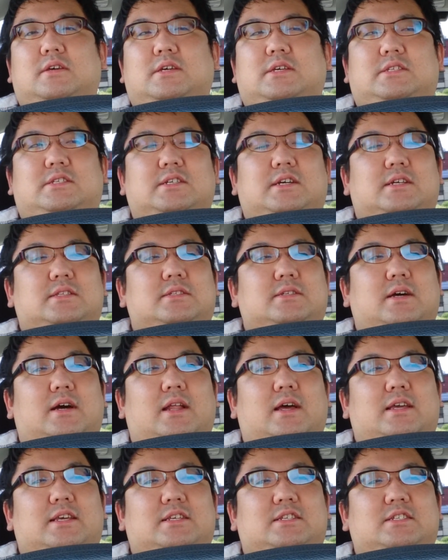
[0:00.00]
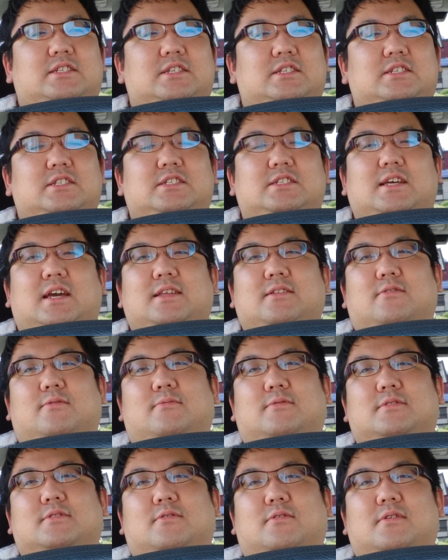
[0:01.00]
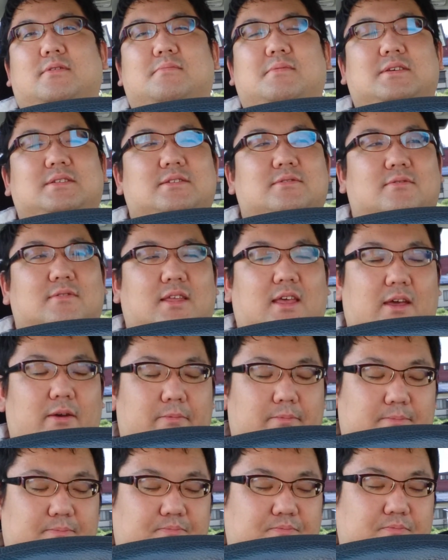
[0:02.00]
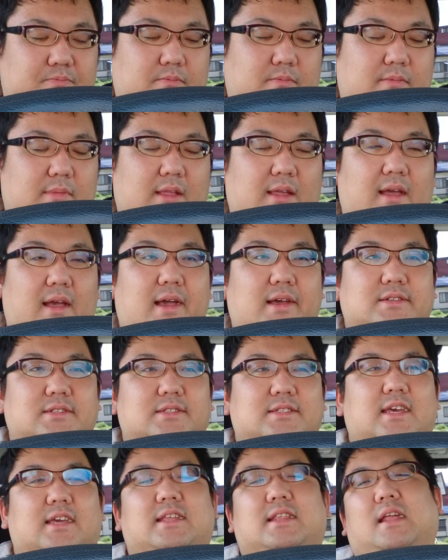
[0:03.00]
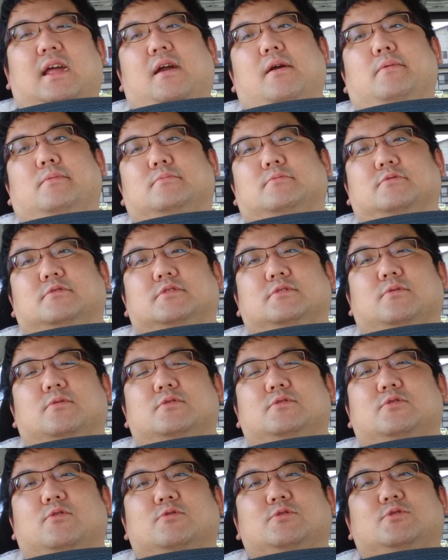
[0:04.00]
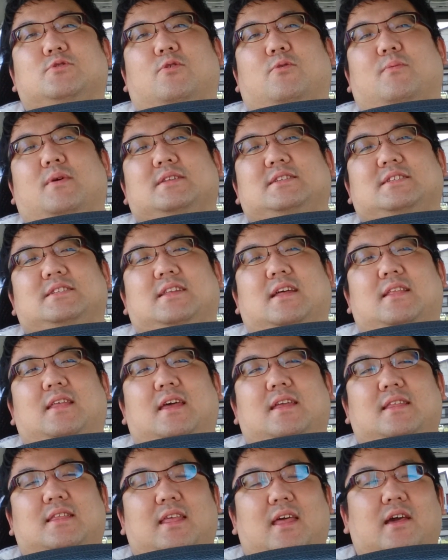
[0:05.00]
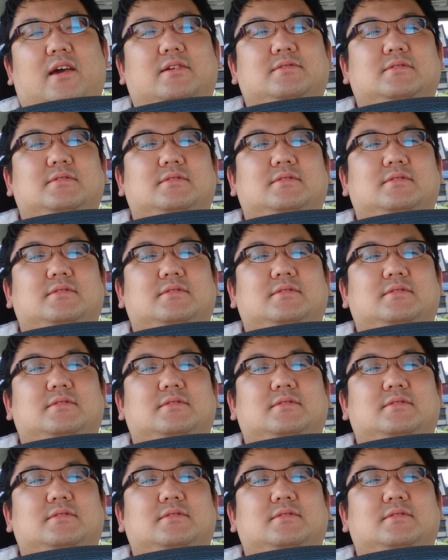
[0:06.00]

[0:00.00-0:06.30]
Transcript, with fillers: しちがつから一新したいと思っておりますので、是非ねもう少し少々お待ちいただいて